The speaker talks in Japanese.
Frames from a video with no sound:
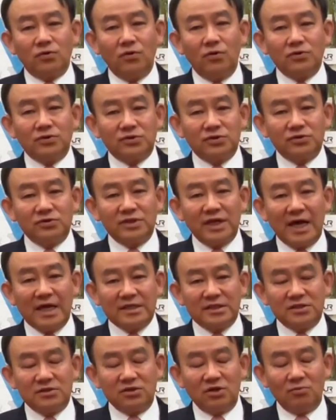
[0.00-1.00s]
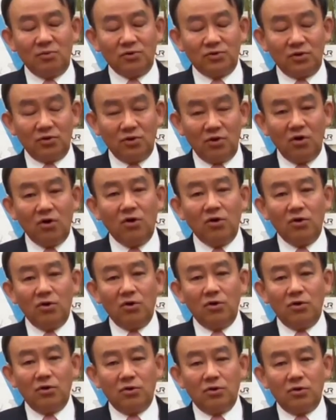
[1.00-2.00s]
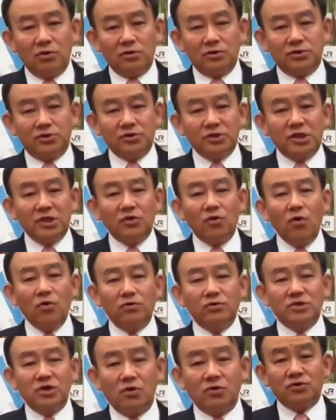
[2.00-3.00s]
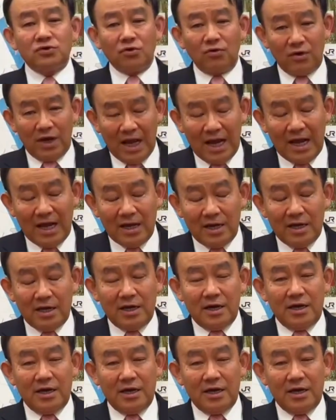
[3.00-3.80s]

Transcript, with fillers: 交通大臣のもとの鈴木航空局長が、